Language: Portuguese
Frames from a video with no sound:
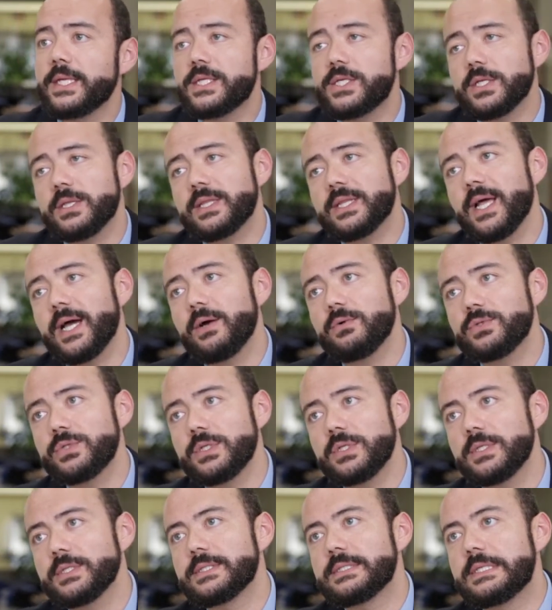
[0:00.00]
de estar tá
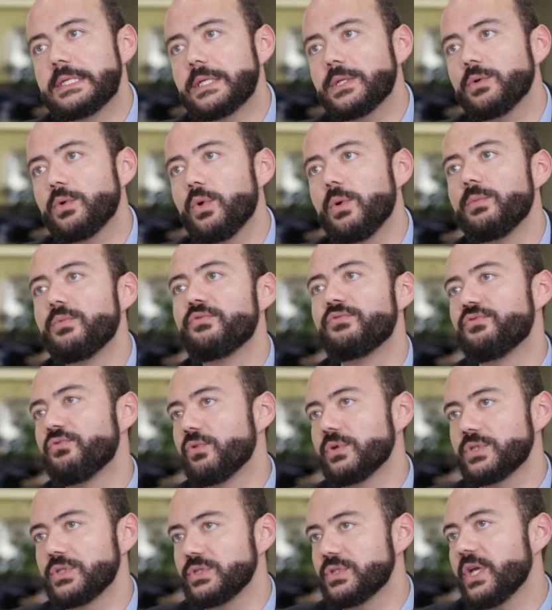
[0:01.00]
utilizando como
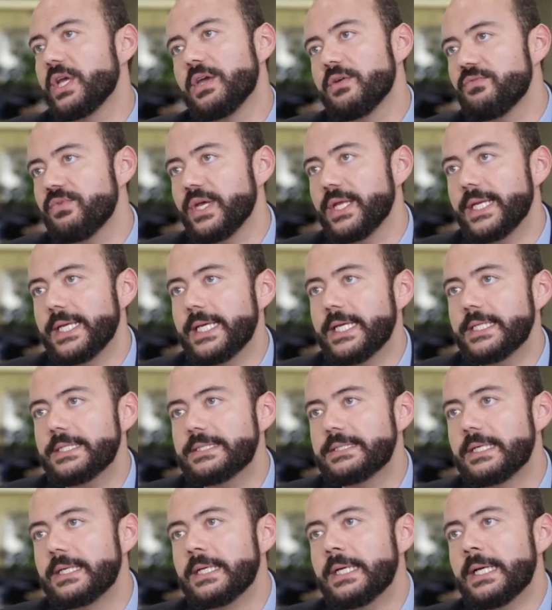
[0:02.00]
fonte de
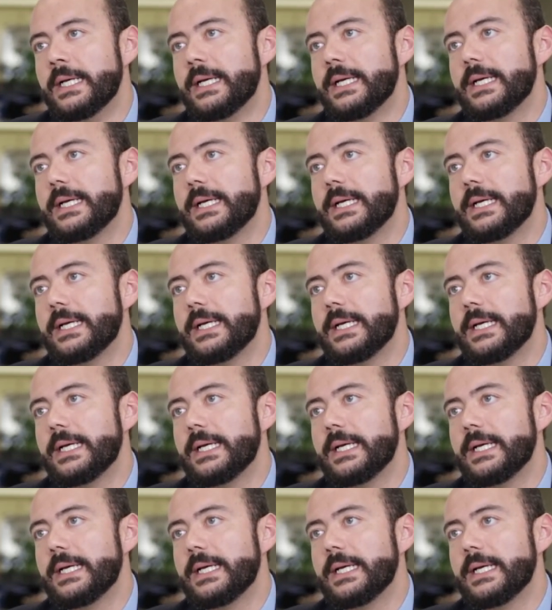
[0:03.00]
referência